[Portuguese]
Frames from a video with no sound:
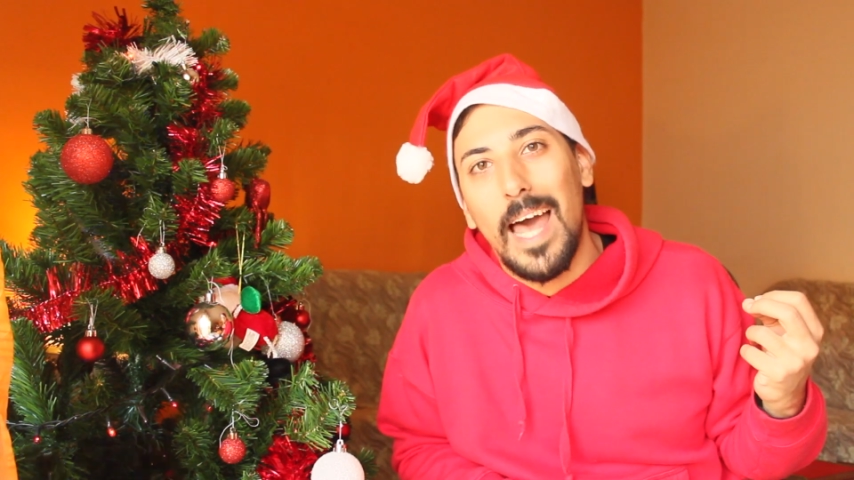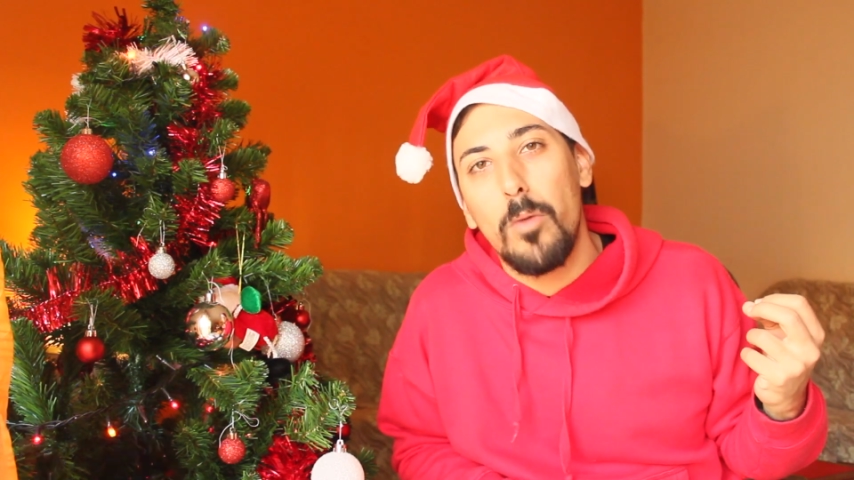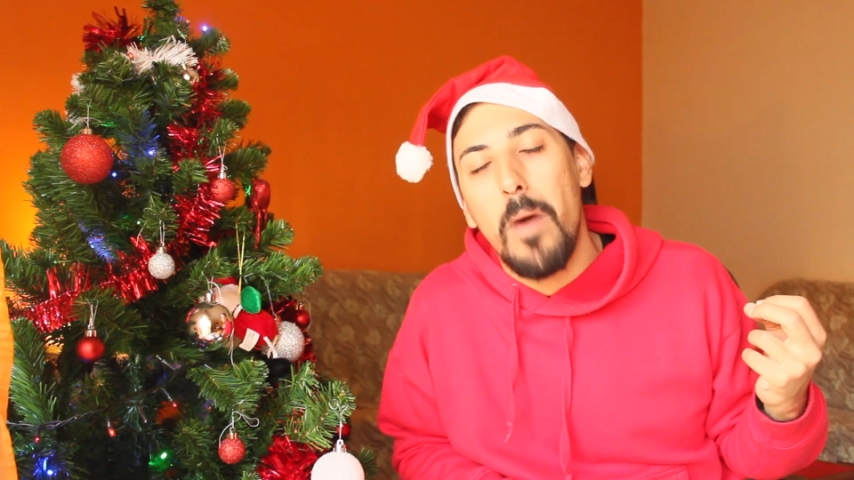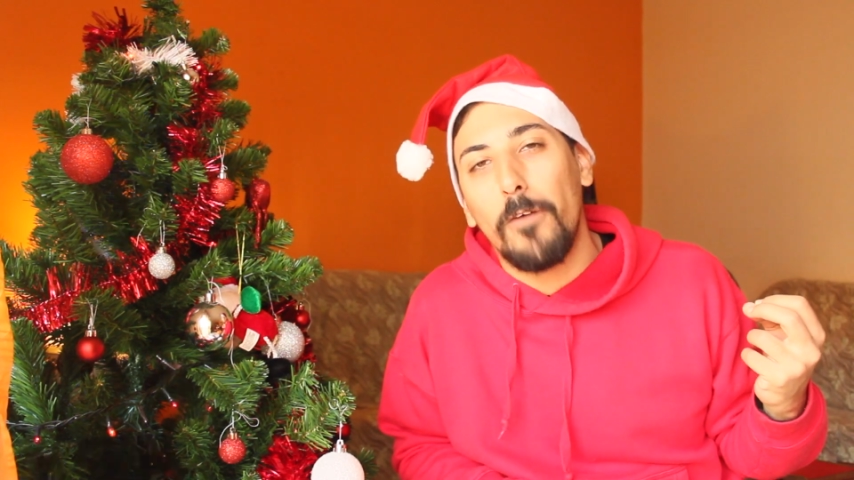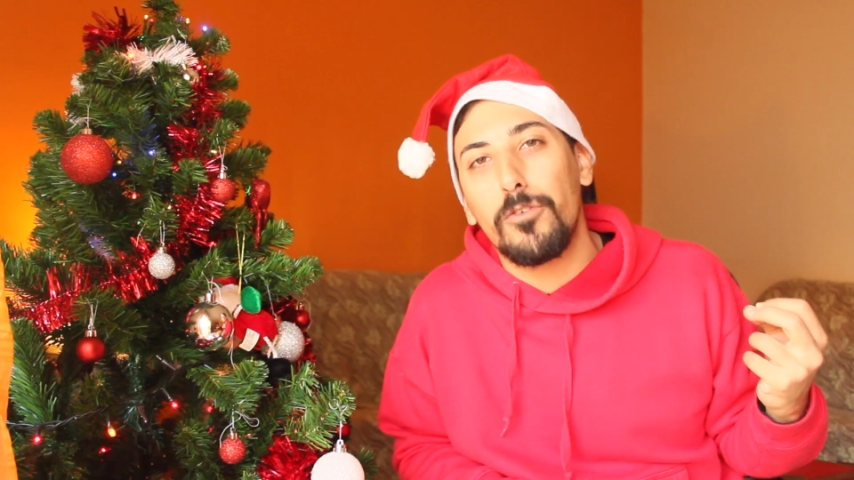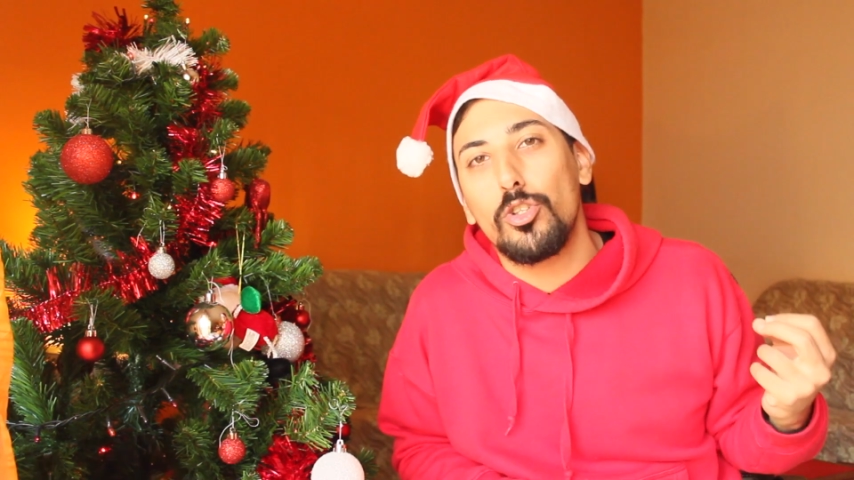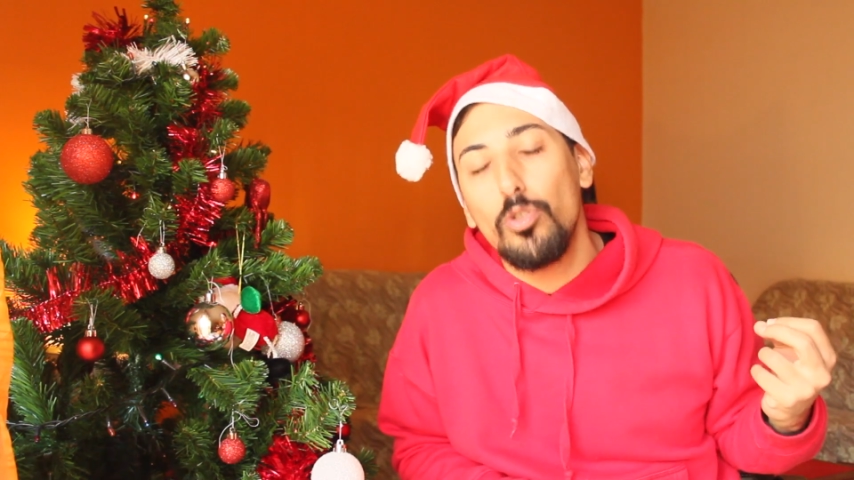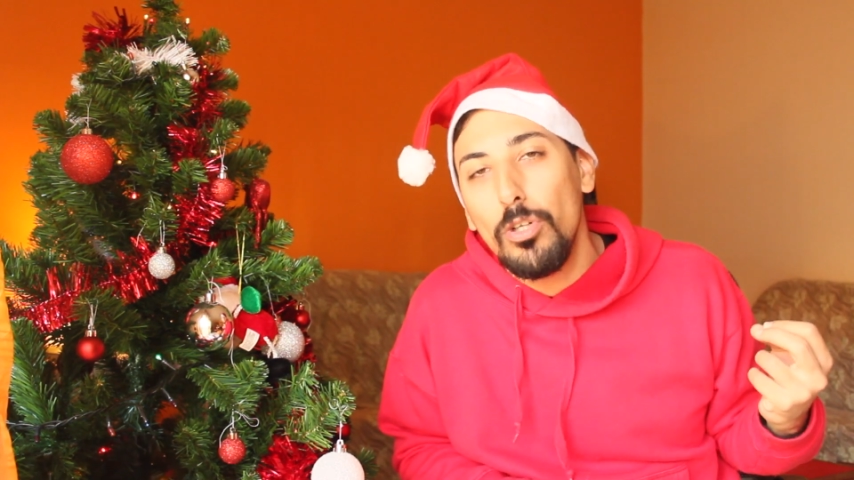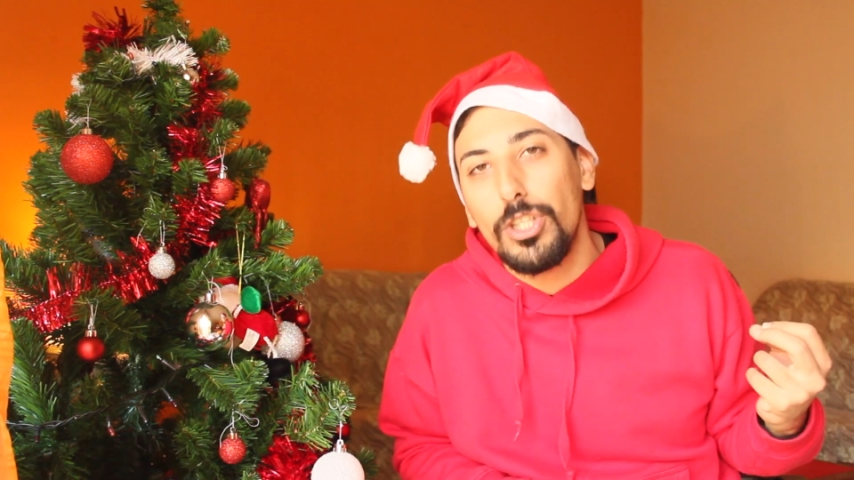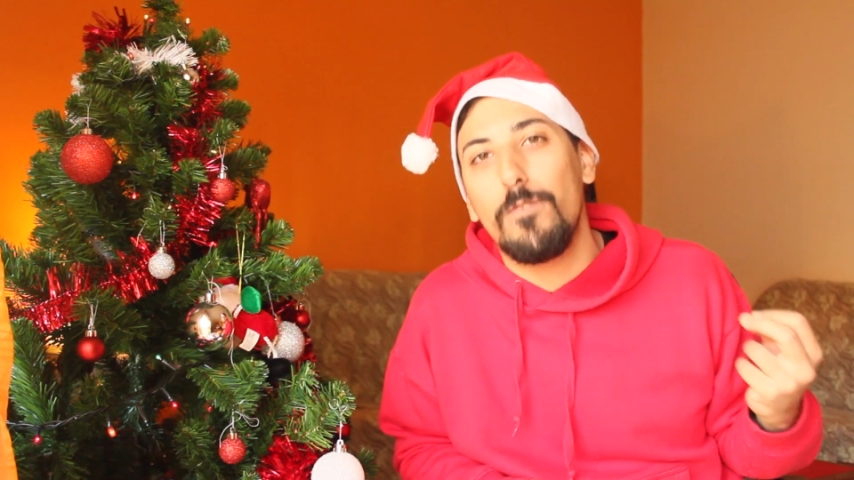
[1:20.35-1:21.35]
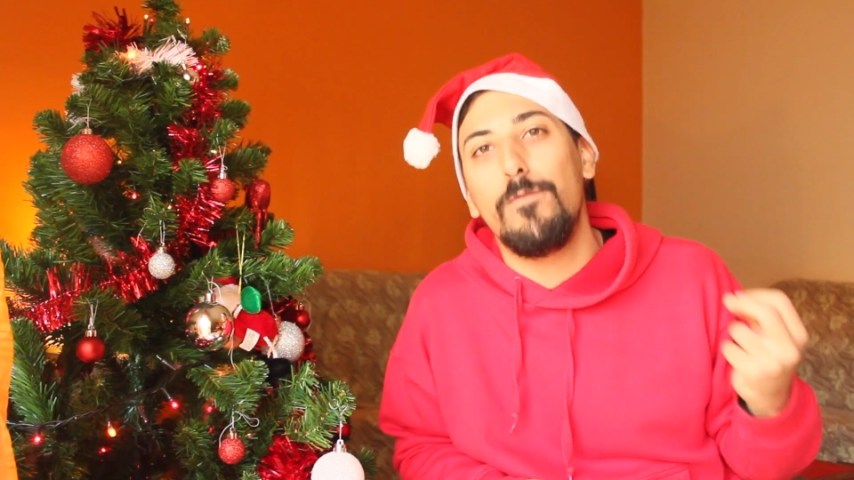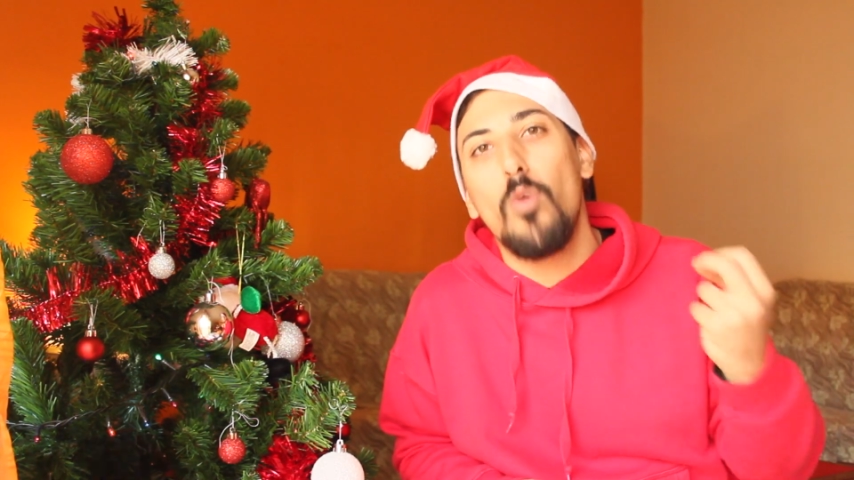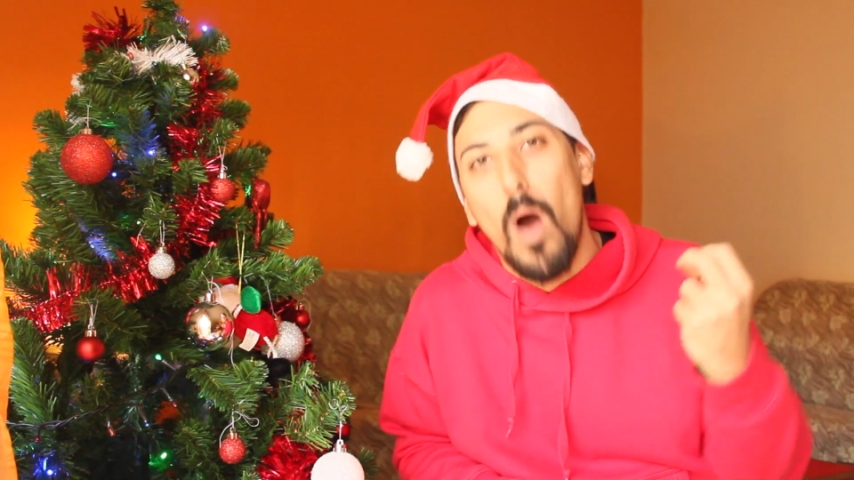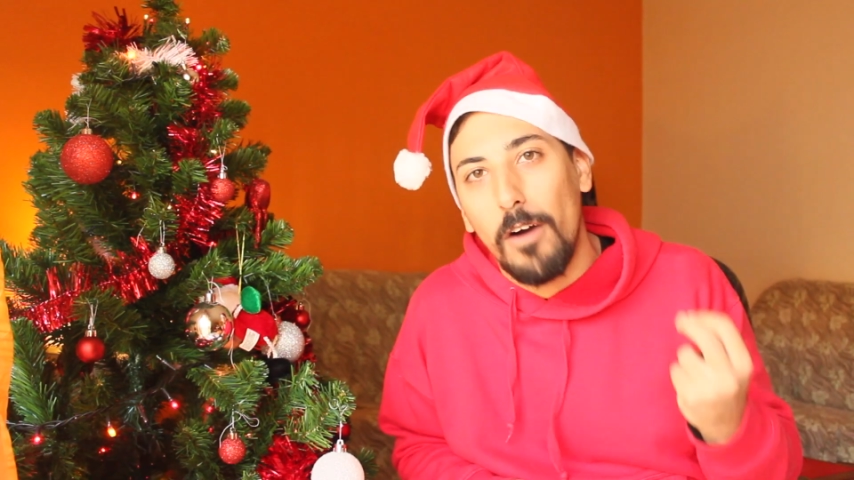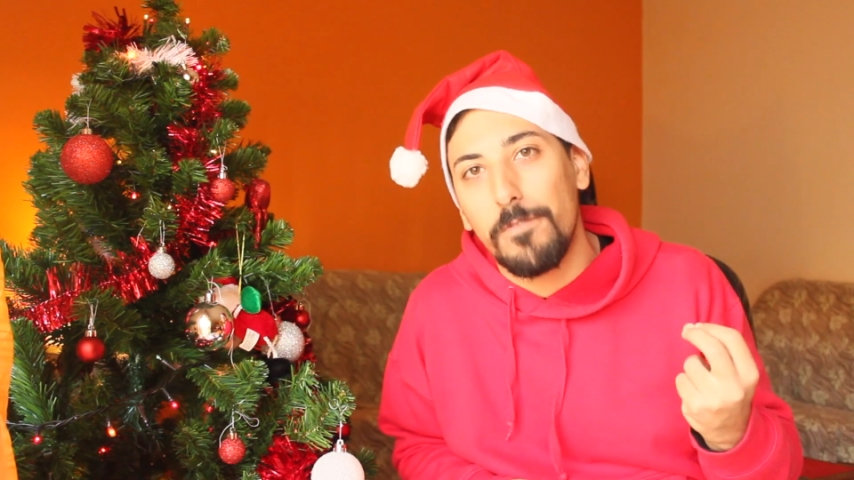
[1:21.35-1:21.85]
era uma avestruz que
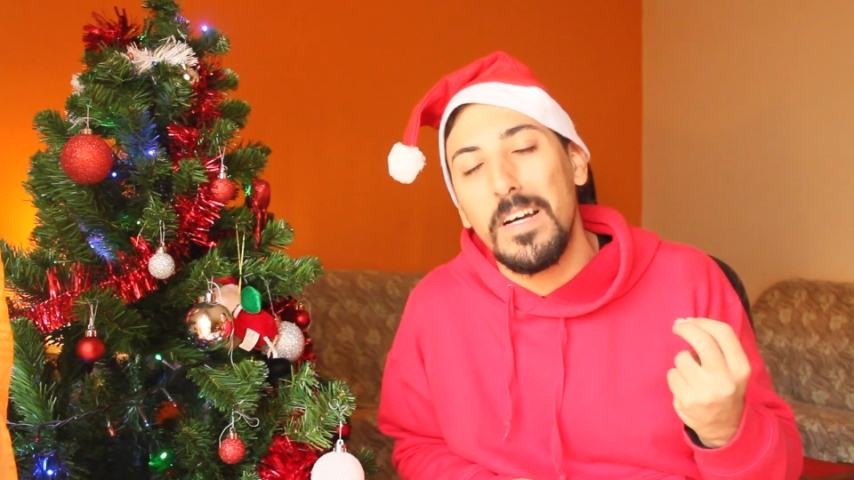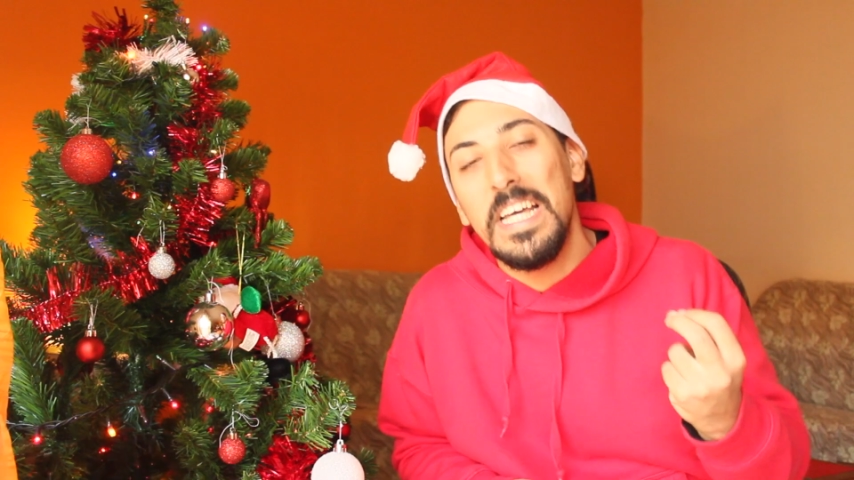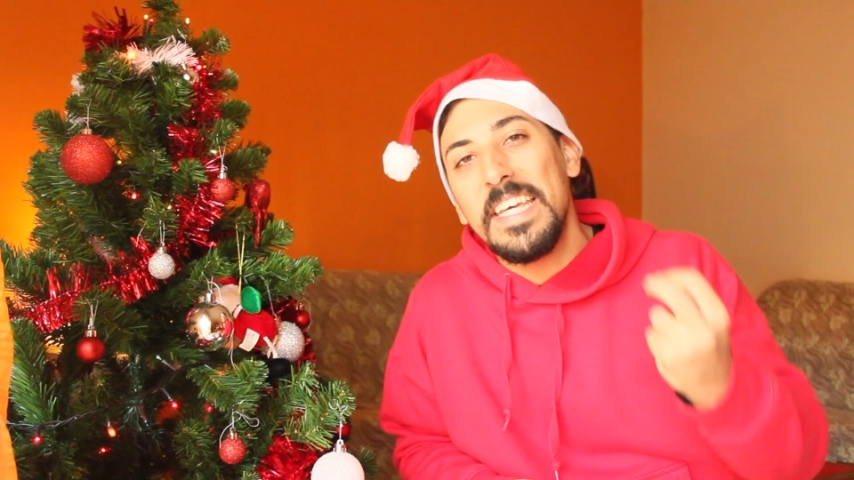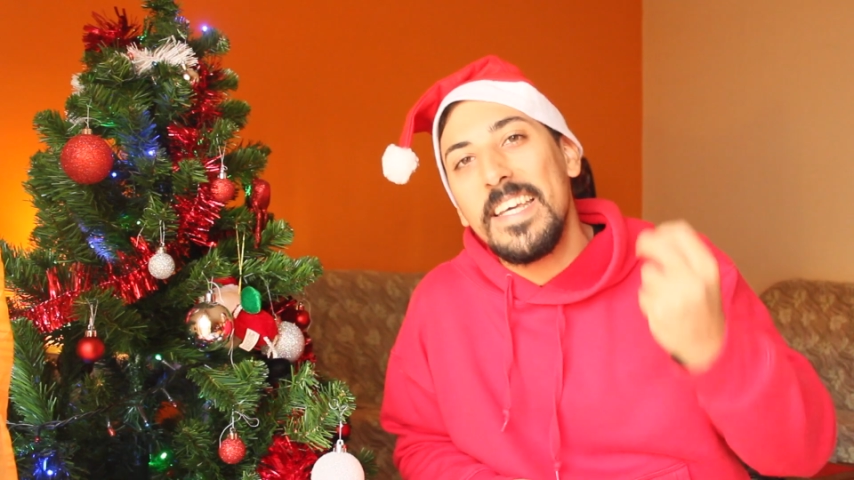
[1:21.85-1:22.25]
voava